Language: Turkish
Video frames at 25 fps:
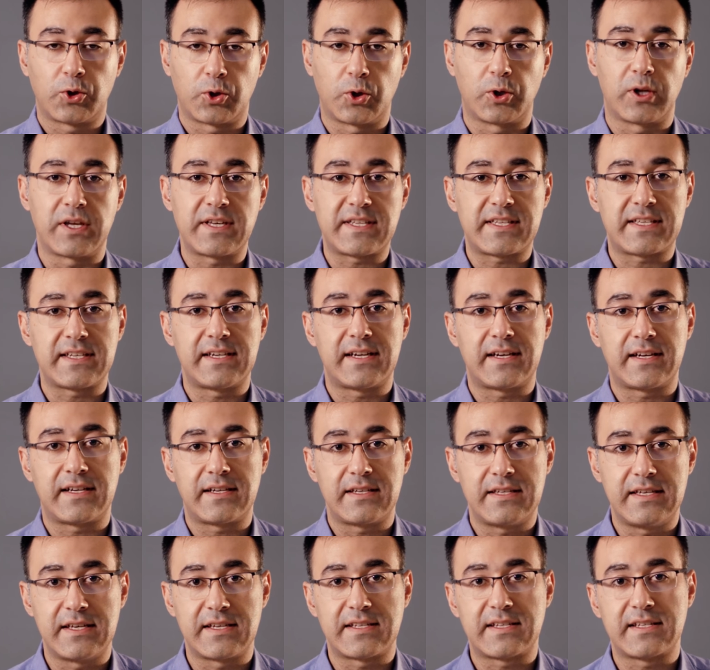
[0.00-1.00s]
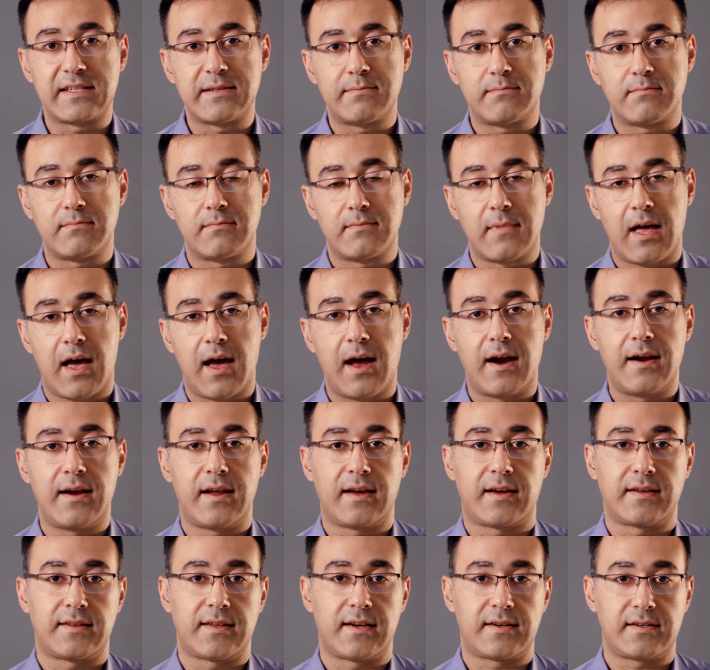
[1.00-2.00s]
Dolayısıyla yazılım her
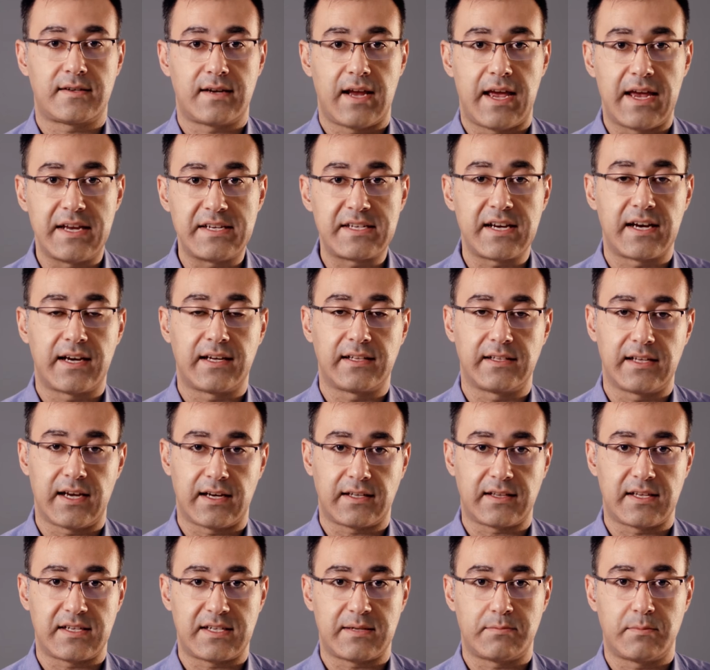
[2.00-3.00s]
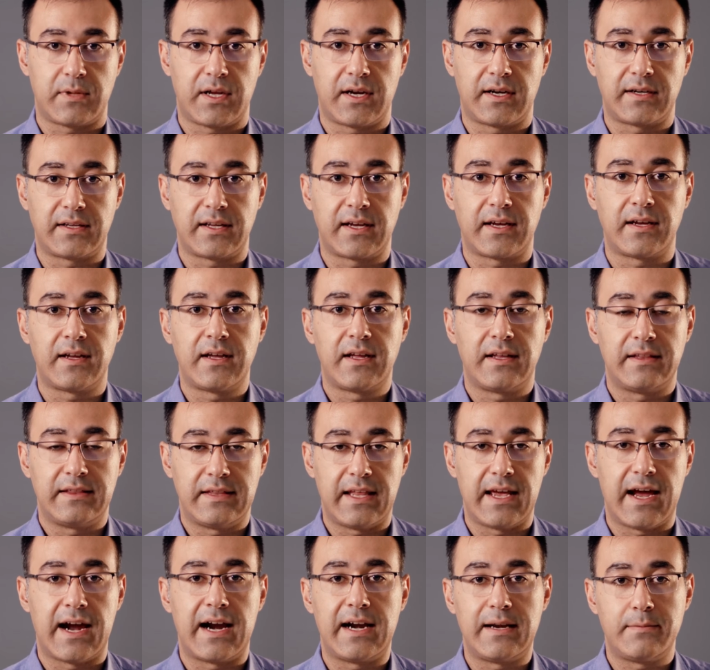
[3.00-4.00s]
ne kadar ecaal yaklaşımlarda
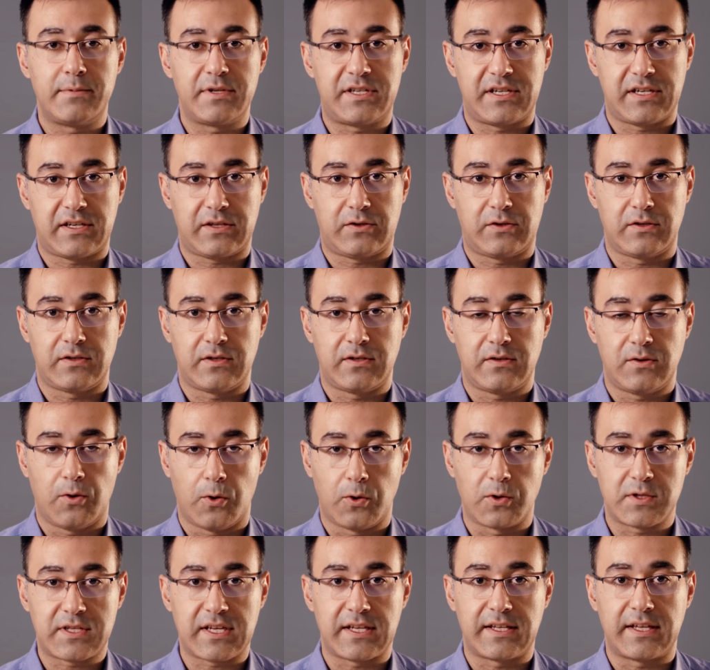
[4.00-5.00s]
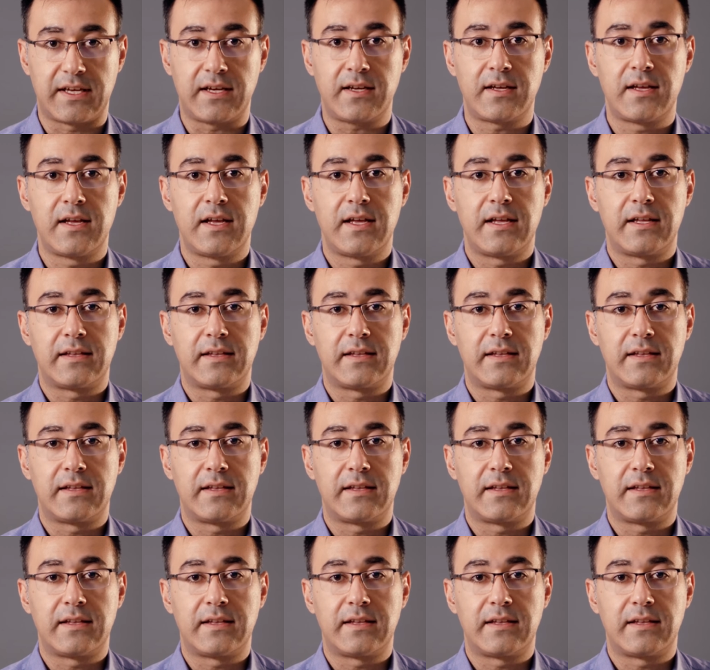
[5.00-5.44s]
değerli bir çıktı olsa da